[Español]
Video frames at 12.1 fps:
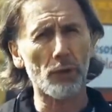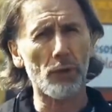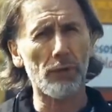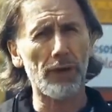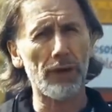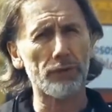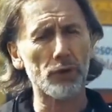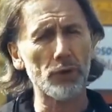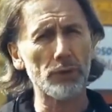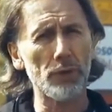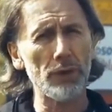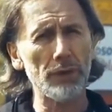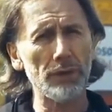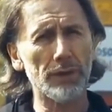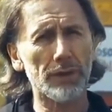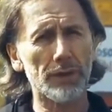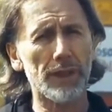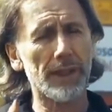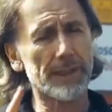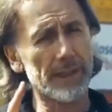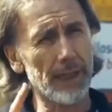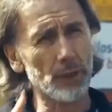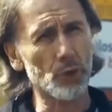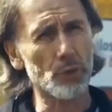¿Tiene interés Ricardo Vareca y
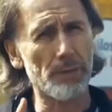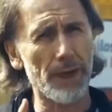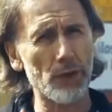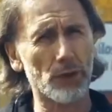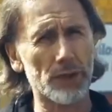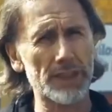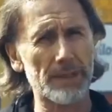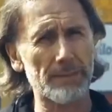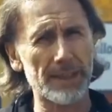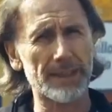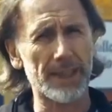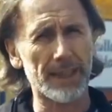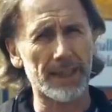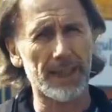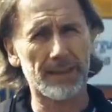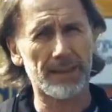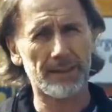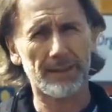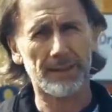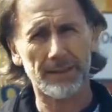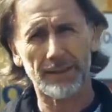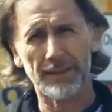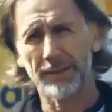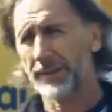su comando técnico de asumir?
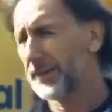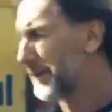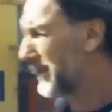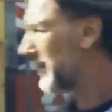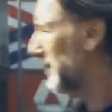Tiene interés de